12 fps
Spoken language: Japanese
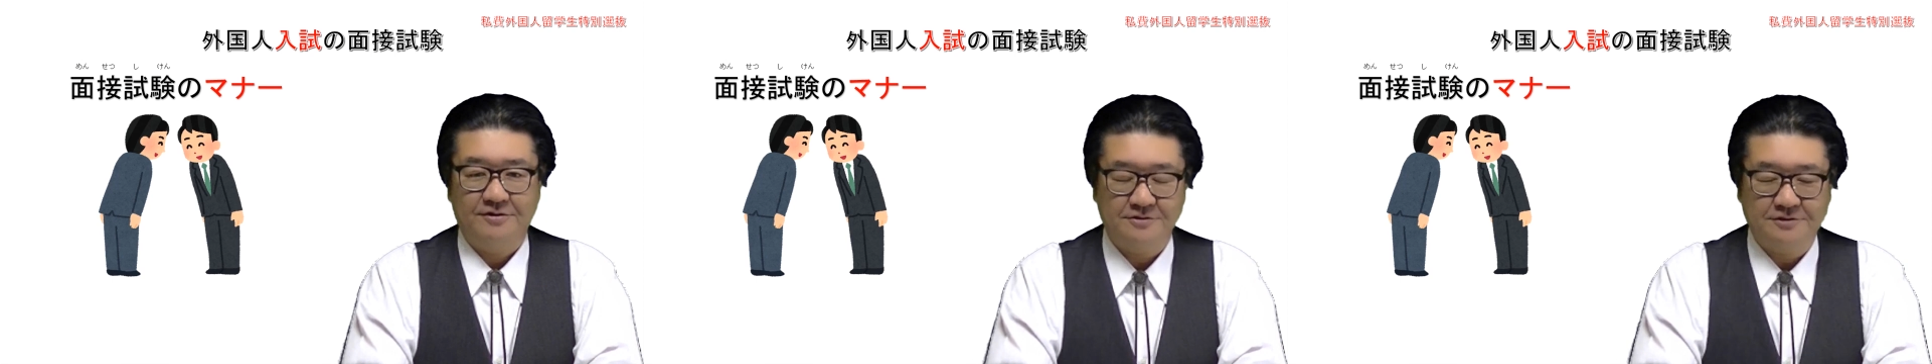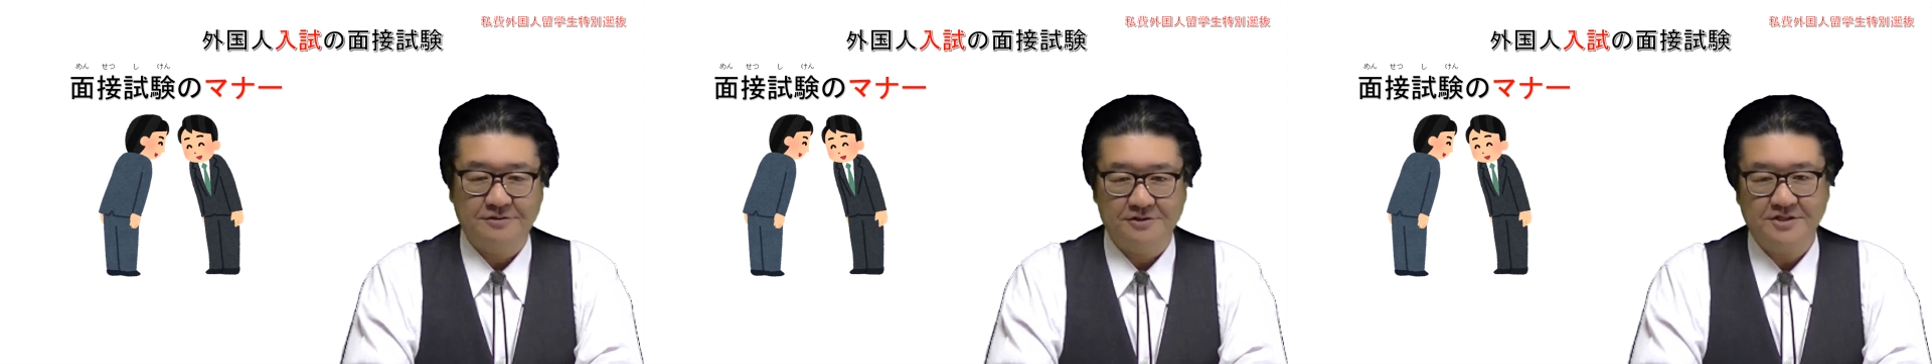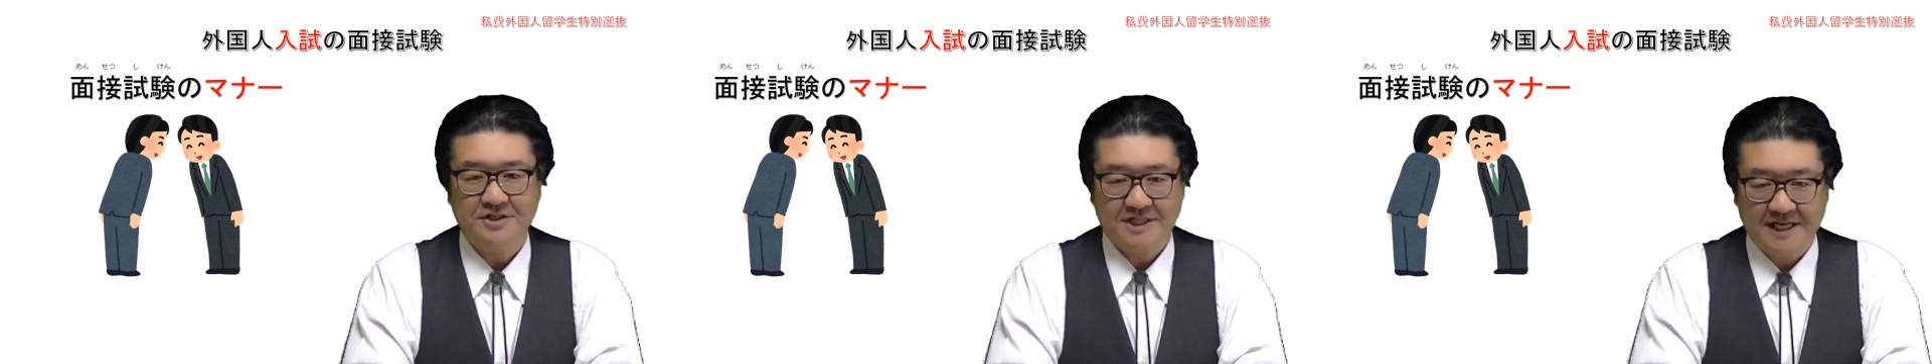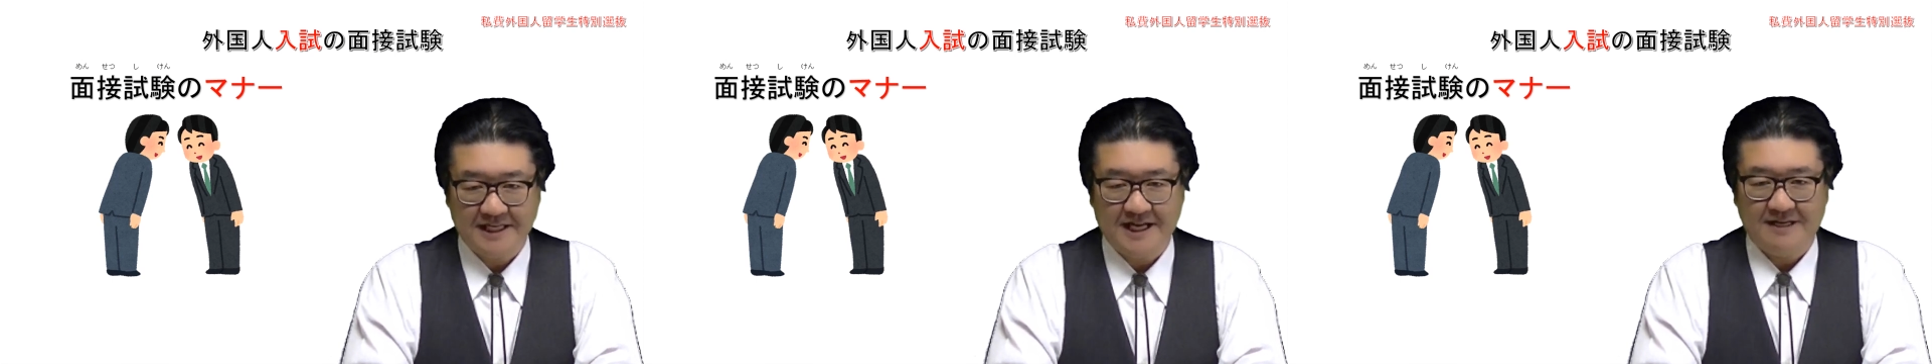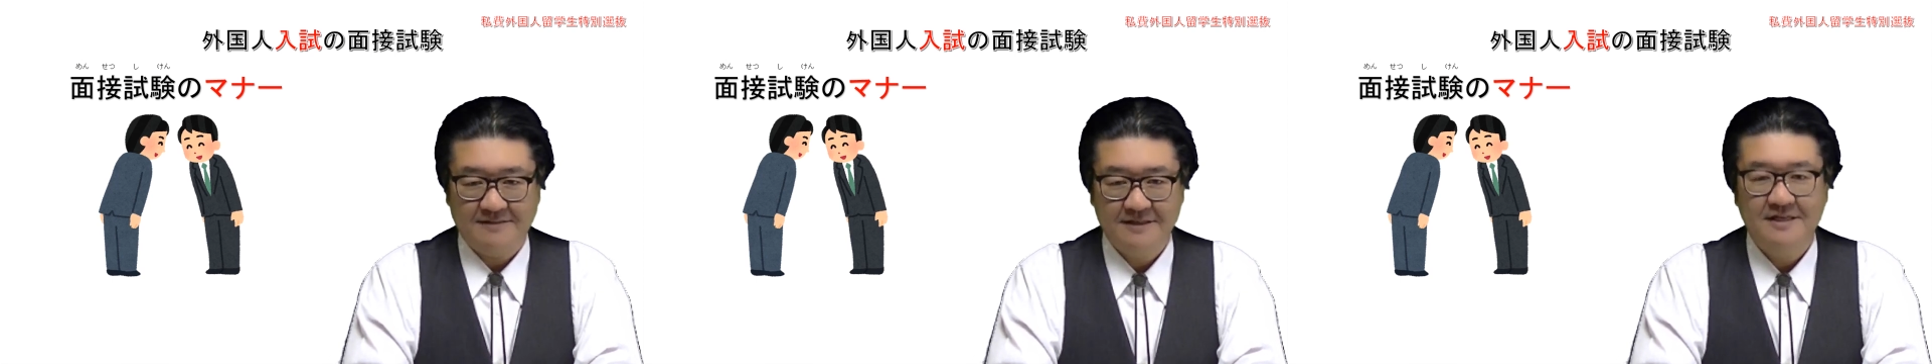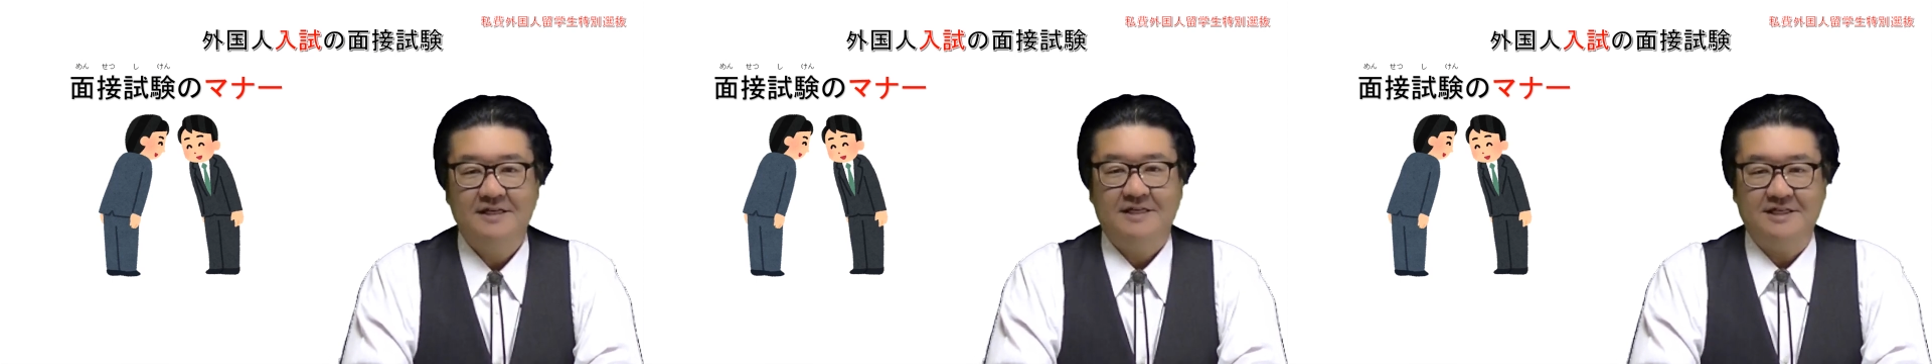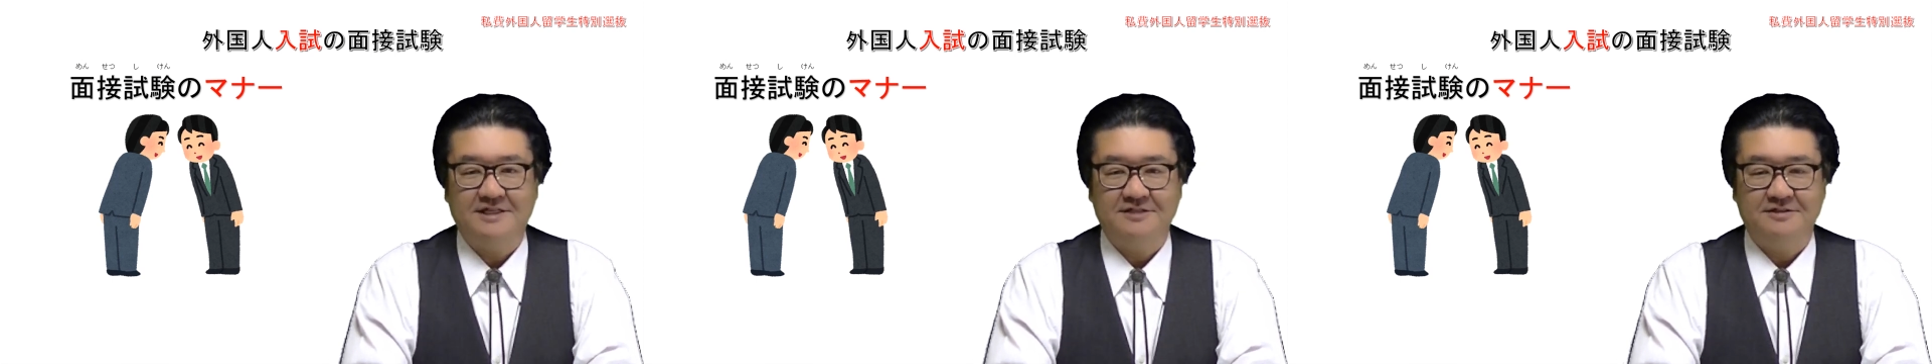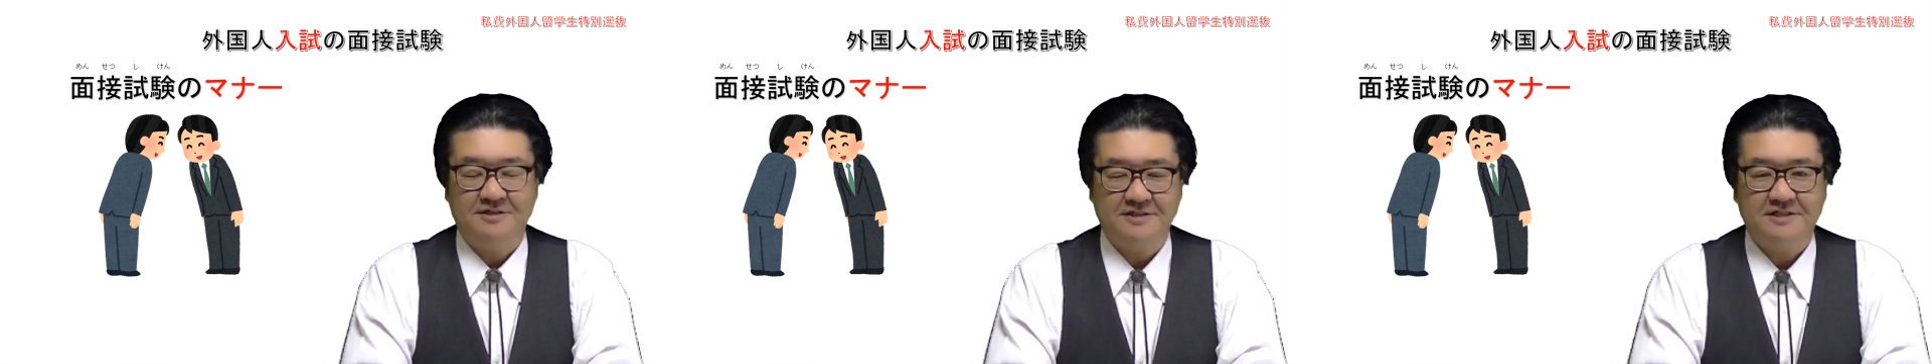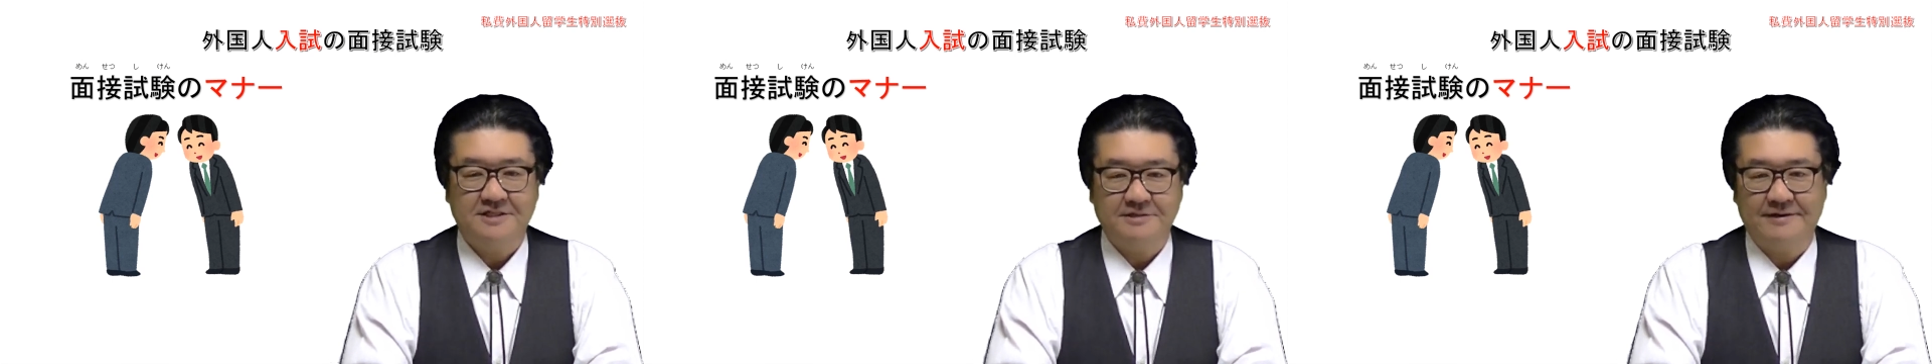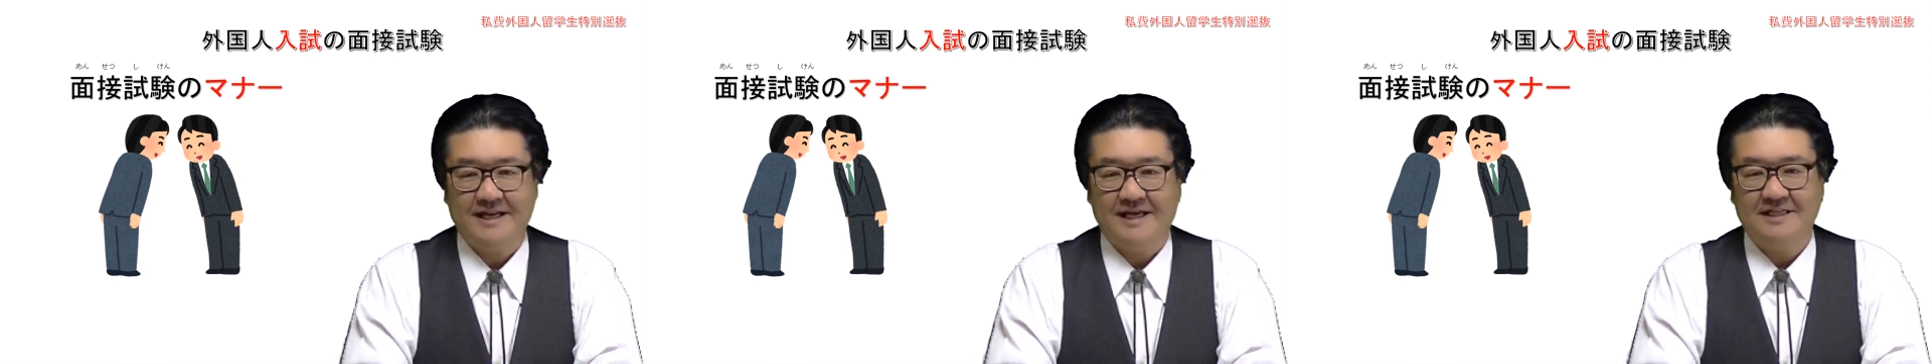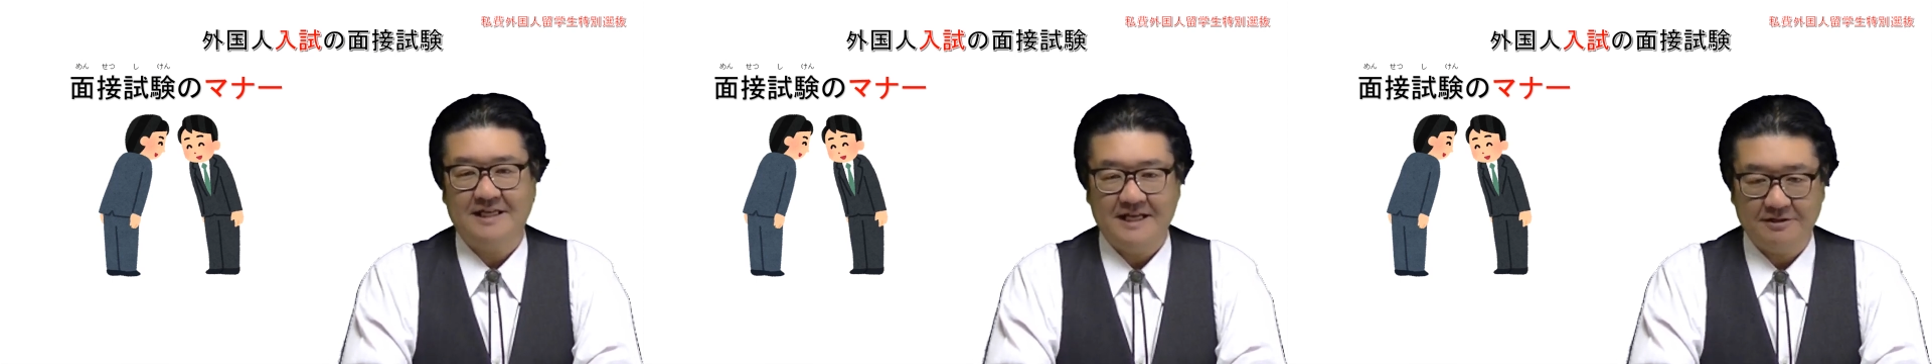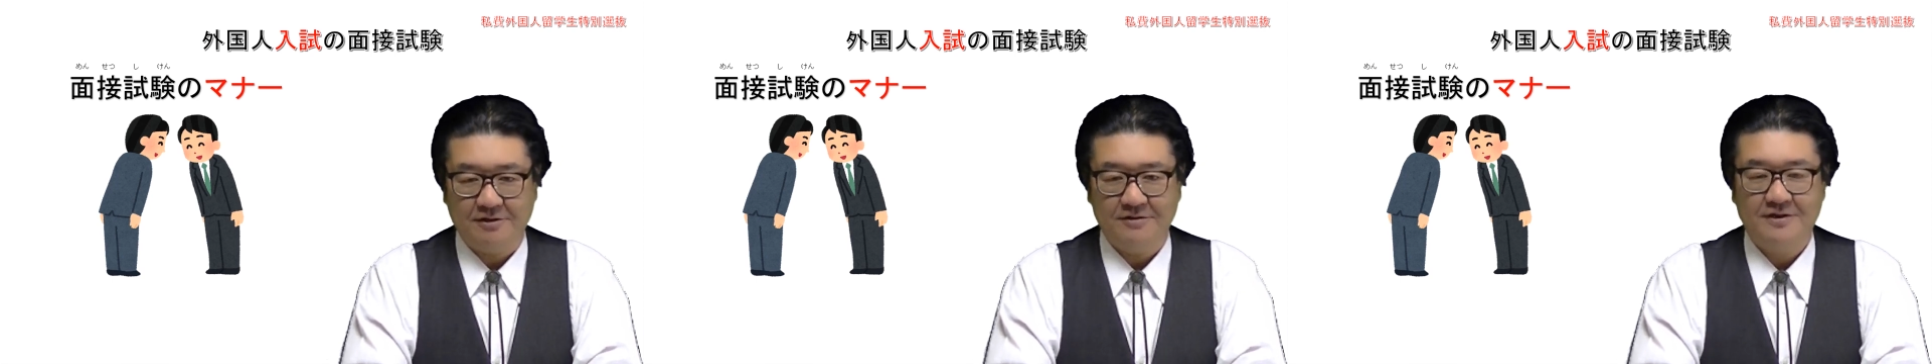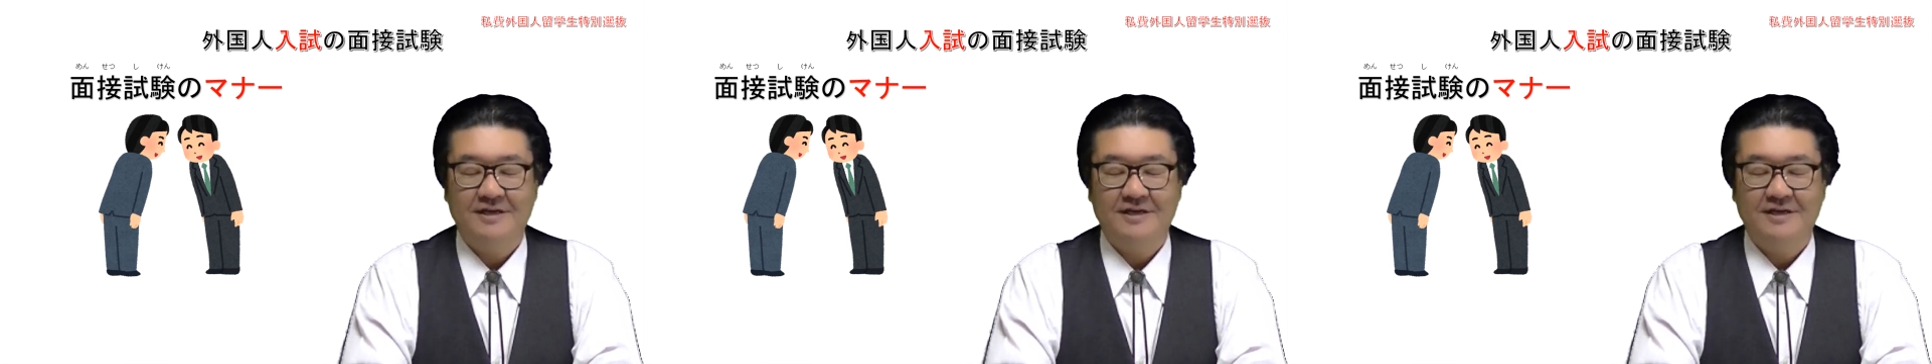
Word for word: ノックの仕方、椅子の座り方など、